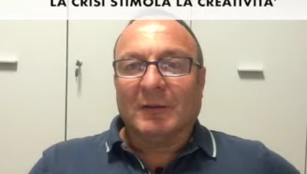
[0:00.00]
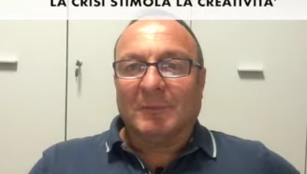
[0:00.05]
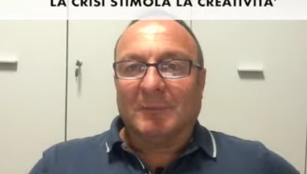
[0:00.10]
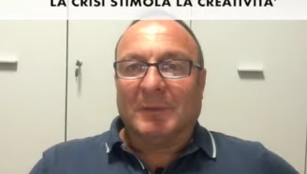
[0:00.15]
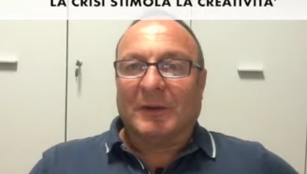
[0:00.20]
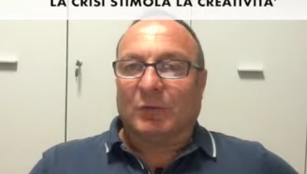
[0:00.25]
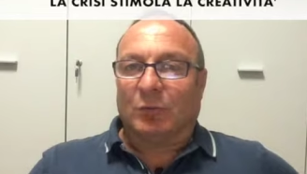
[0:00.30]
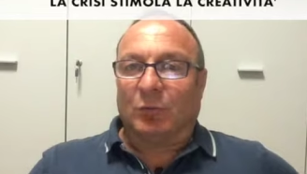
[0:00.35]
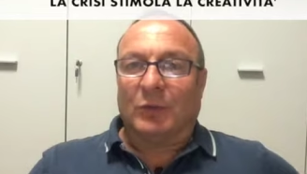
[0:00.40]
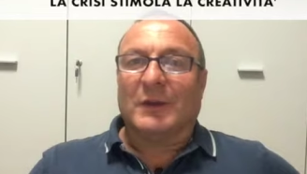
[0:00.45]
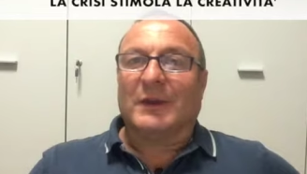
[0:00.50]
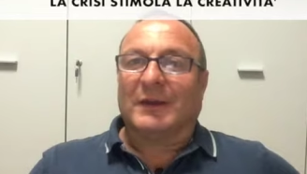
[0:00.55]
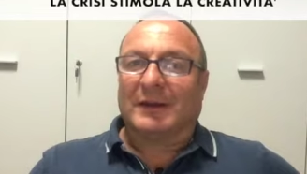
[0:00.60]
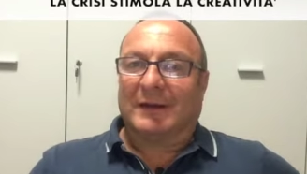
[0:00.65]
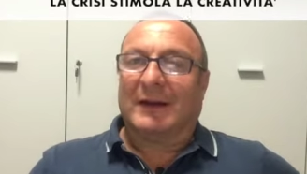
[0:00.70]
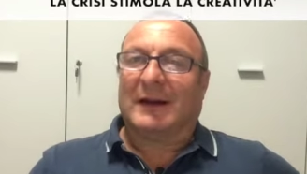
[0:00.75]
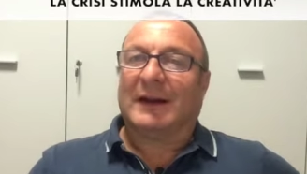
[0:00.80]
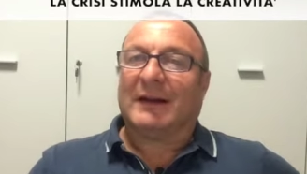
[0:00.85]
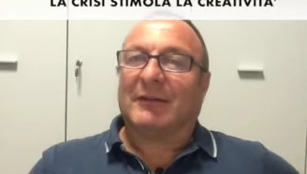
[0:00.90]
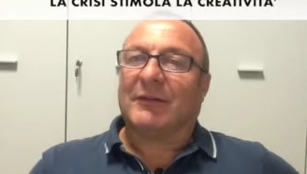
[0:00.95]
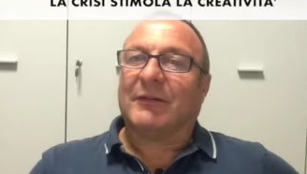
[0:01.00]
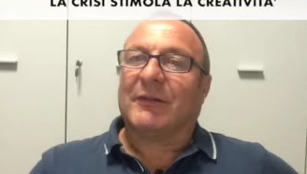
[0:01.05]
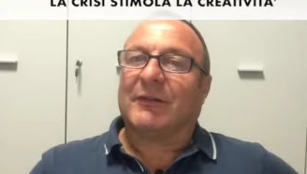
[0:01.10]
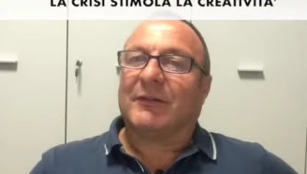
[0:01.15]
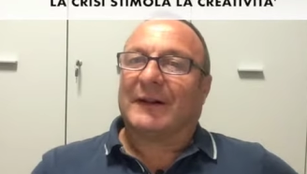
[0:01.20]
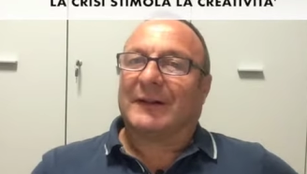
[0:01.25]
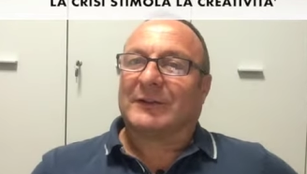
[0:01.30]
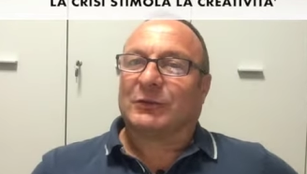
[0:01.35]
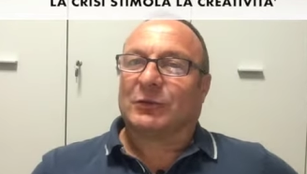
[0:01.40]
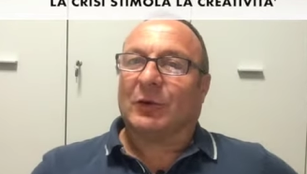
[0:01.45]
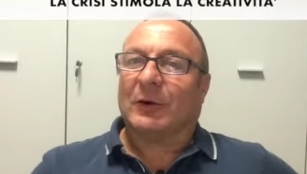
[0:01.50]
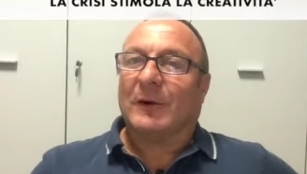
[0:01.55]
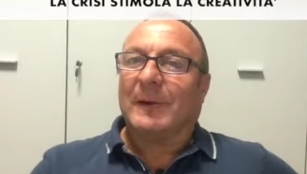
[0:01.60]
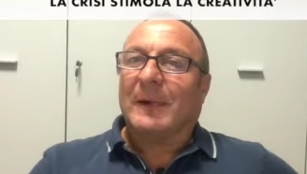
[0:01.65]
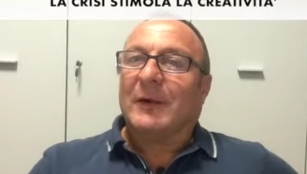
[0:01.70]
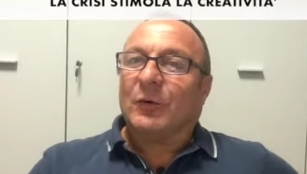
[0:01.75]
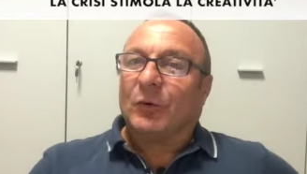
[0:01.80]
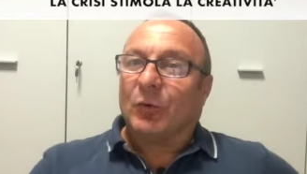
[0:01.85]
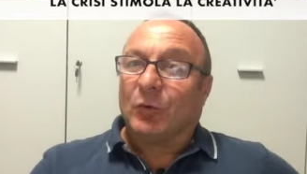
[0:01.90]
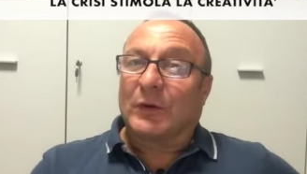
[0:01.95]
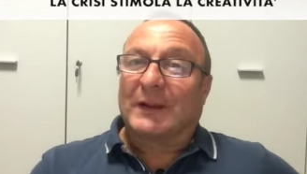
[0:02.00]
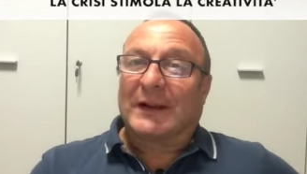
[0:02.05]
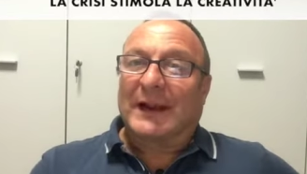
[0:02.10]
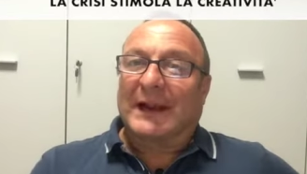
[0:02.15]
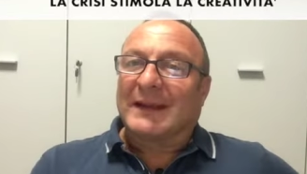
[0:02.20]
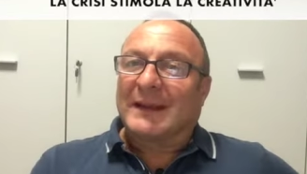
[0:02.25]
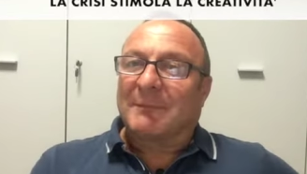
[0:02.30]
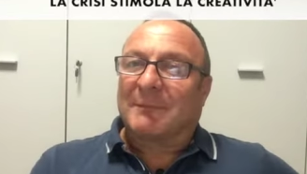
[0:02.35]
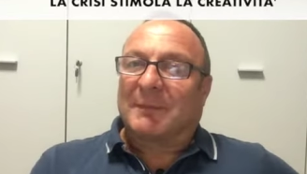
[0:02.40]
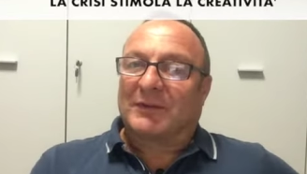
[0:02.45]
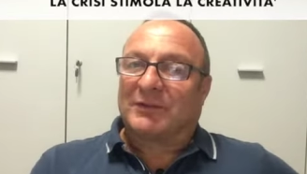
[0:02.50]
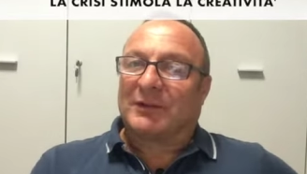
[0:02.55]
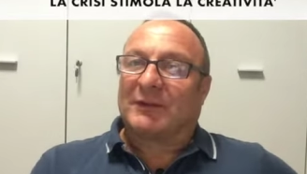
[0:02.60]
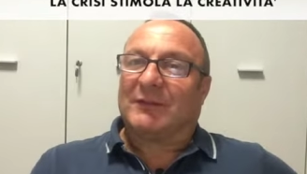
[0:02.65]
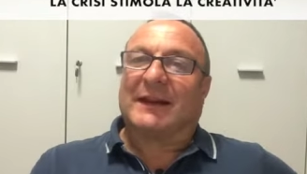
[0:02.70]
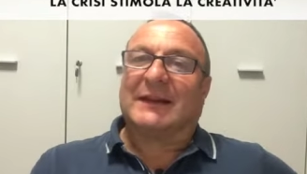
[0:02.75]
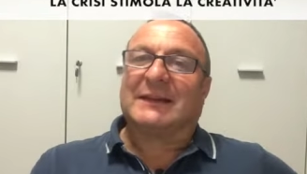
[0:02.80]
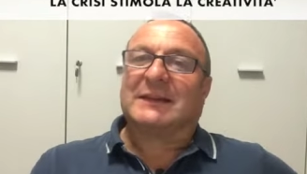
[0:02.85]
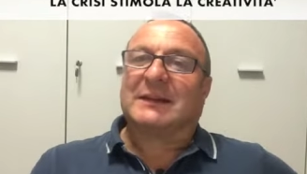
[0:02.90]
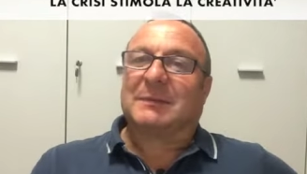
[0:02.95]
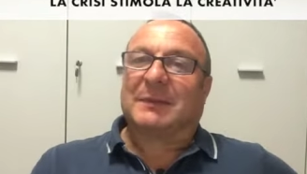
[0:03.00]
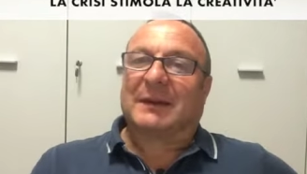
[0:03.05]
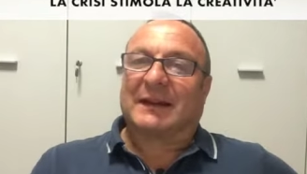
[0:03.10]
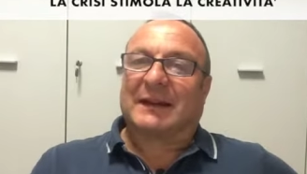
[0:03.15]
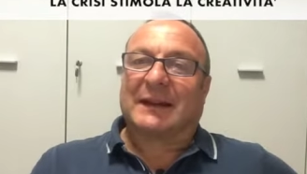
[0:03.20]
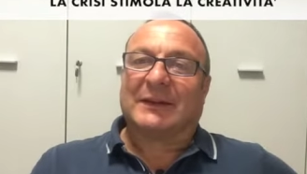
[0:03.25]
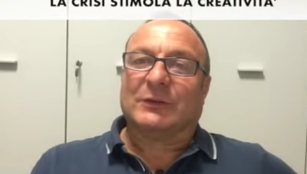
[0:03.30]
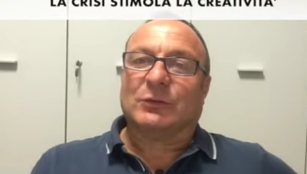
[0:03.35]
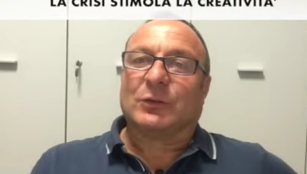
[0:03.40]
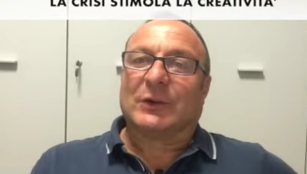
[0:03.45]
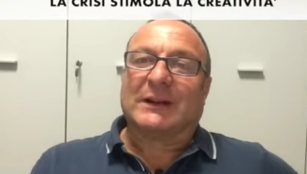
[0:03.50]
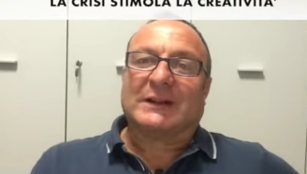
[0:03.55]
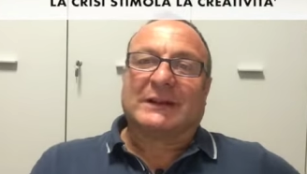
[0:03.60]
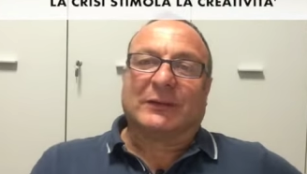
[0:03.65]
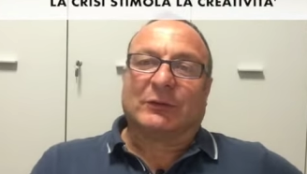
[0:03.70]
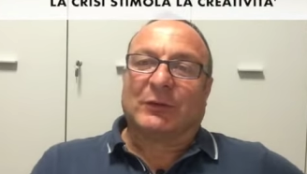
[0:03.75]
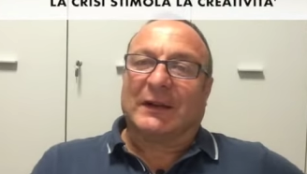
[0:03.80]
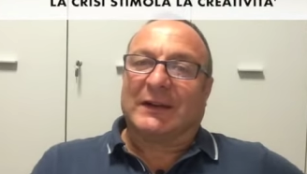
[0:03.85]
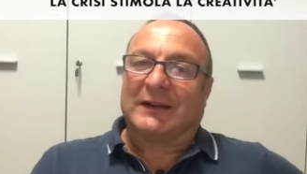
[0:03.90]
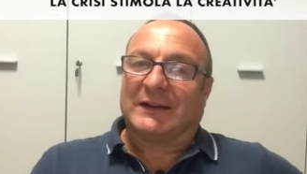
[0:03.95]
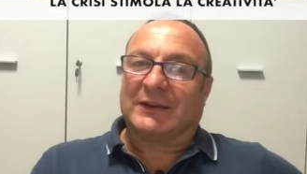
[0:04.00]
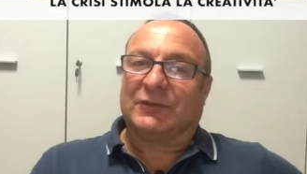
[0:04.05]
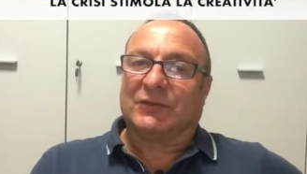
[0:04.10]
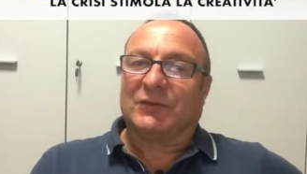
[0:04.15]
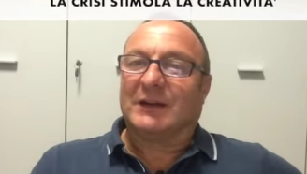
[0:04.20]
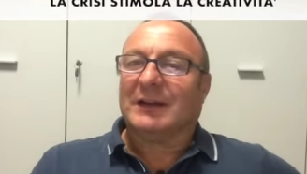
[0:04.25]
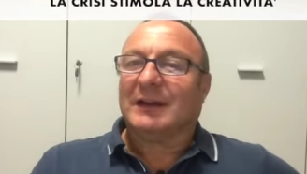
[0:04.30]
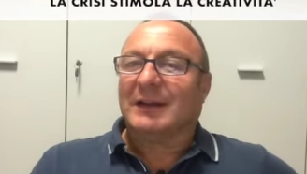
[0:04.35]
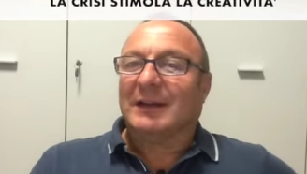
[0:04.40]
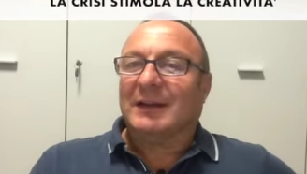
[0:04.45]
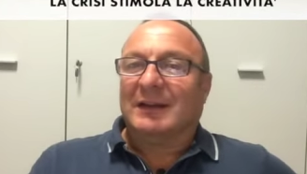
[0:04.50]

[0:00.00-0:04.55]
per cui eh, aveva fatto un grande passo avanti perché durante quella crisi